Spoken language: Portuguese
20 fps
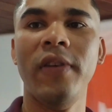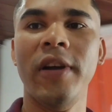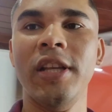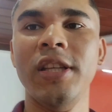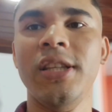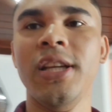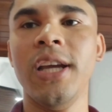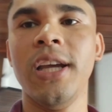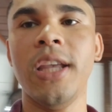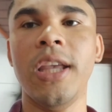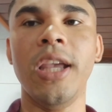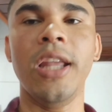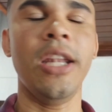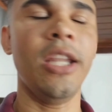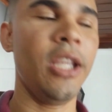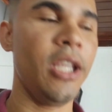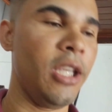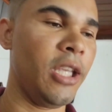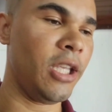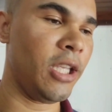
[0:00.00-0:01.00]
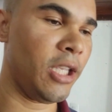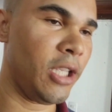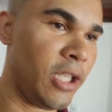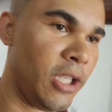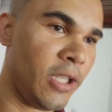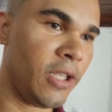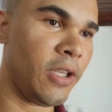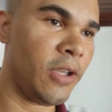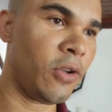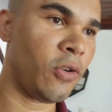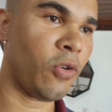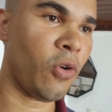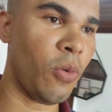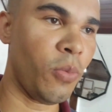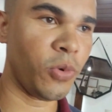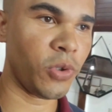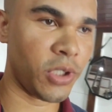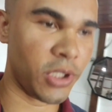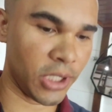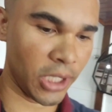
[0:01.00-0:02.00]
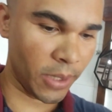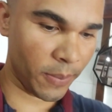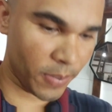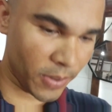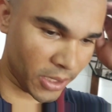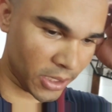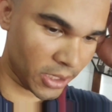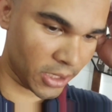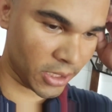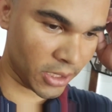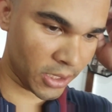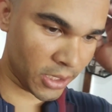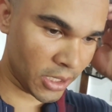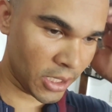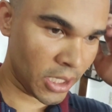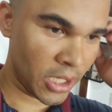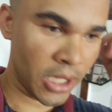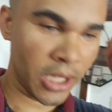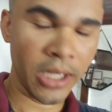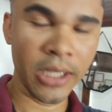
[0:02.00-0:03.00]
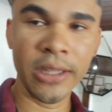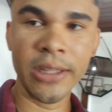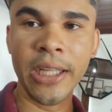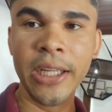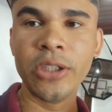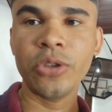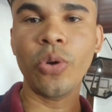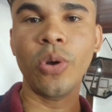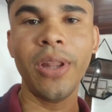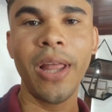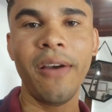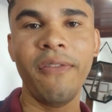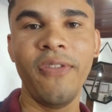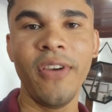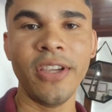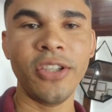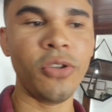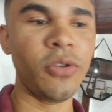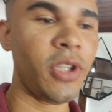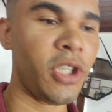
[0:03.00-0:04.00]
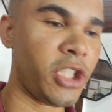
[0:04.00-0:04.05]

fazer aquele, como sempre, né? Nem toda vez eu